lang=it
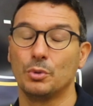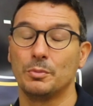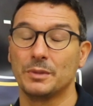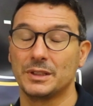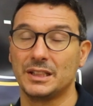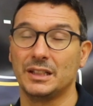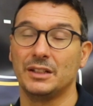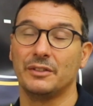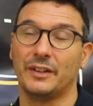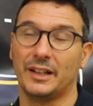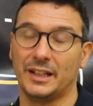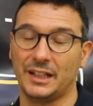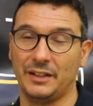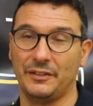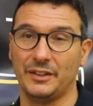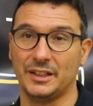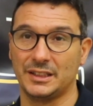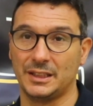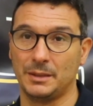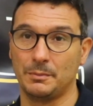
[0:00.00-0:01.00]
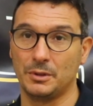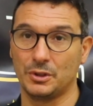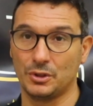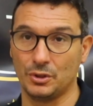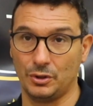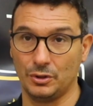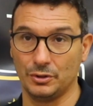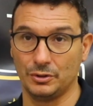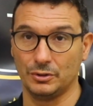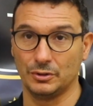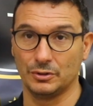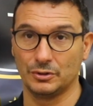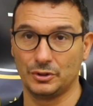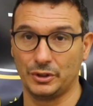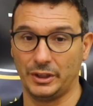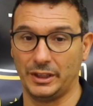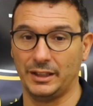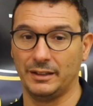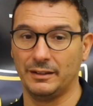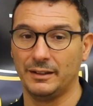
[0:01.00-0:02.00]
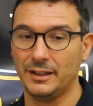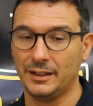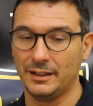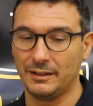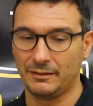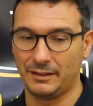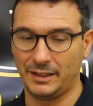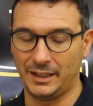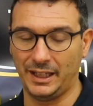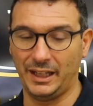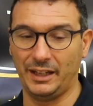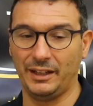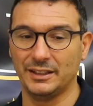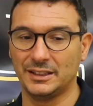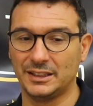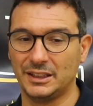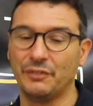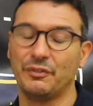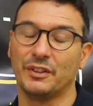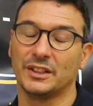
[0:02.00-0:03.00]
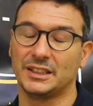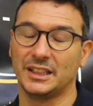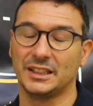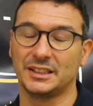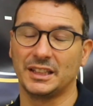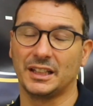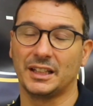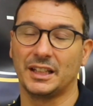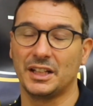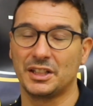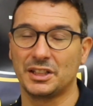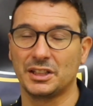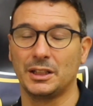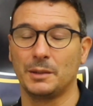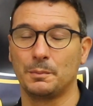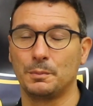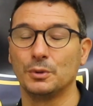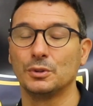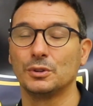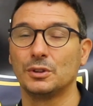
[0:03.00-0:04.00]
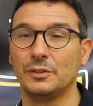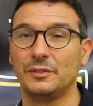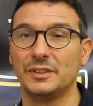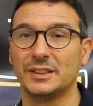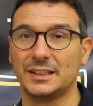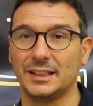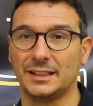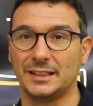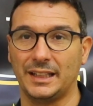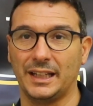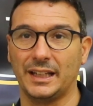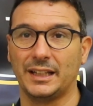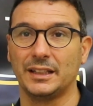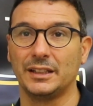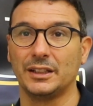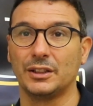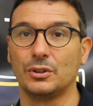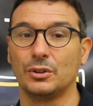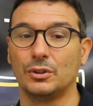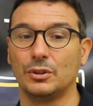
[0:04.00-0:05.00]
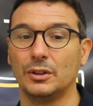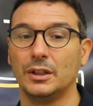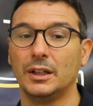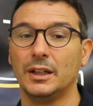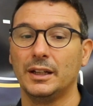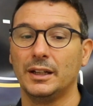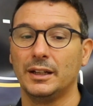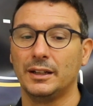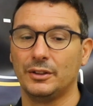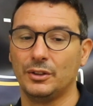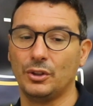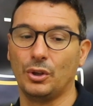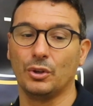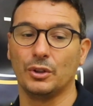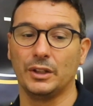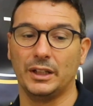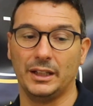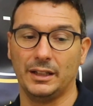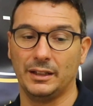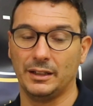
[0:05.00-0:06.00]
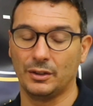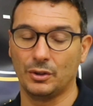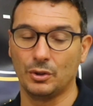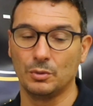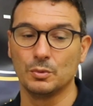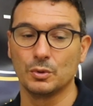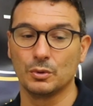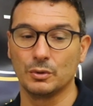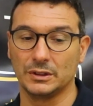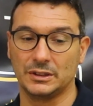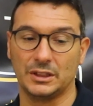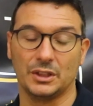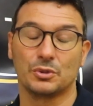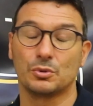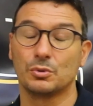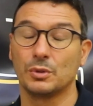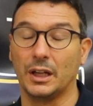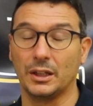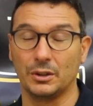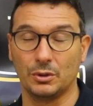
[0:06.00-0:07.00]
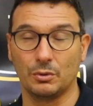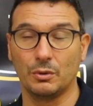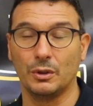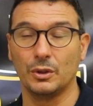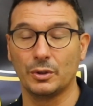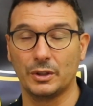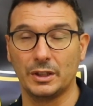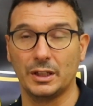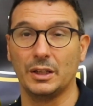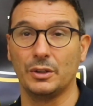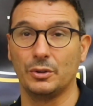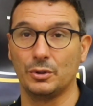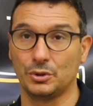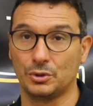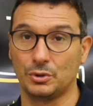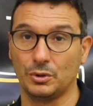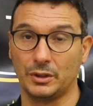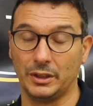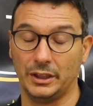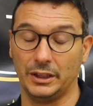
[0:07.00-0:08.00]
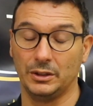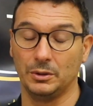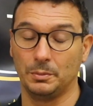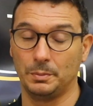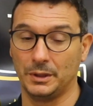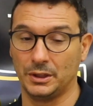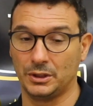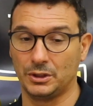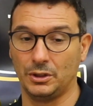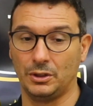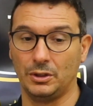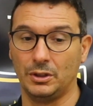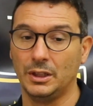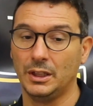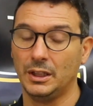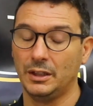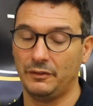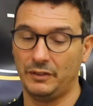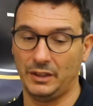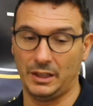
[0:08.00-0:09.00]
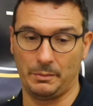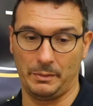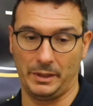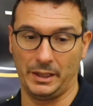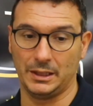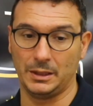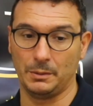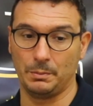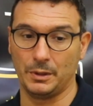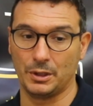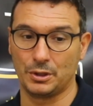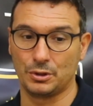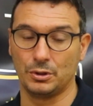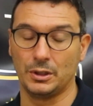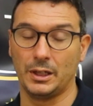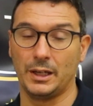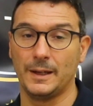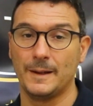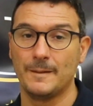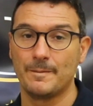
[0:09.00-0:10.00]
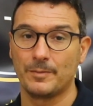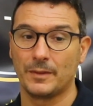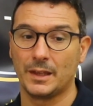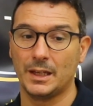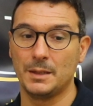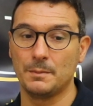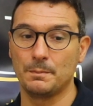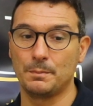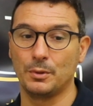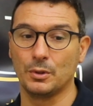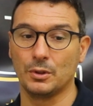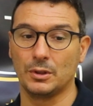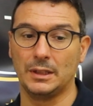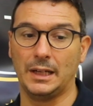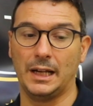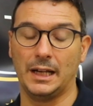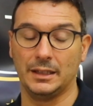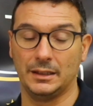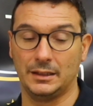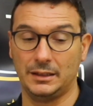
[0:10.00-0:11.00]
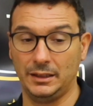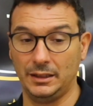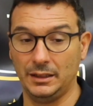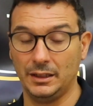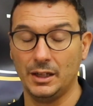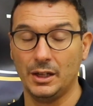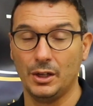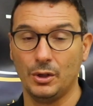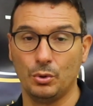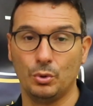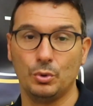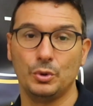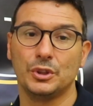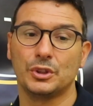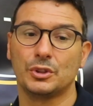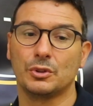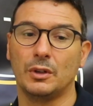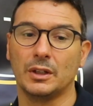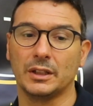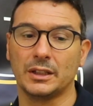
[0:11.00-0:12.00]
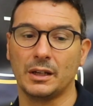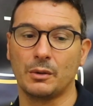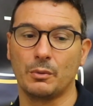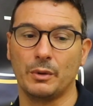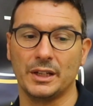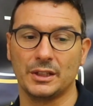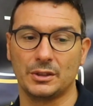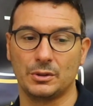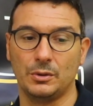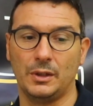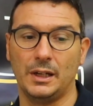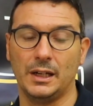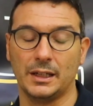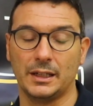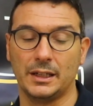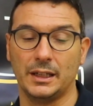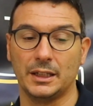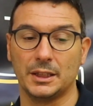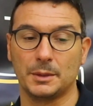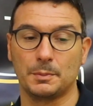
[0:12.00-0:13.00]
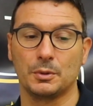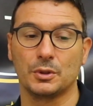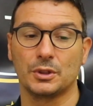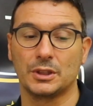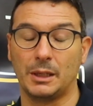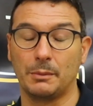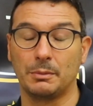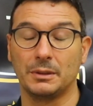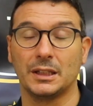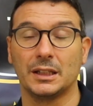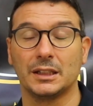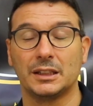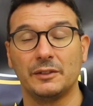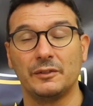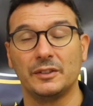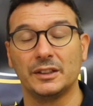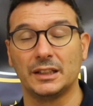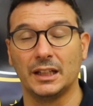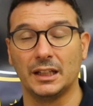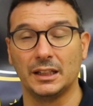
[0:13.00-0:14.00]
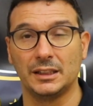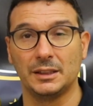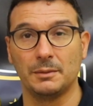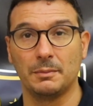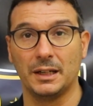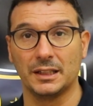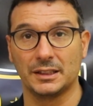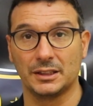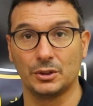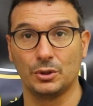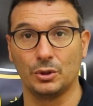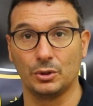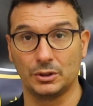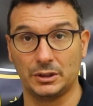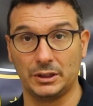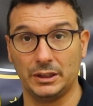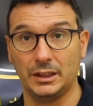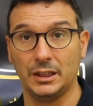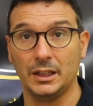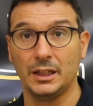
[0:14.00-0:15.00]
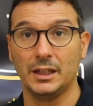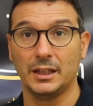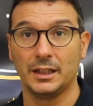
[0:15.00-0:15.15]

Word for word: come Ciliverga avesse bisogno, cioè che ci facesse crescere dal punto di vista tecnico, non è comunque trascurando quello che era il nostro credo. Perciò veramente persone importanti, unisco anche a questo anche il responsabile dell'attività di base Dotti,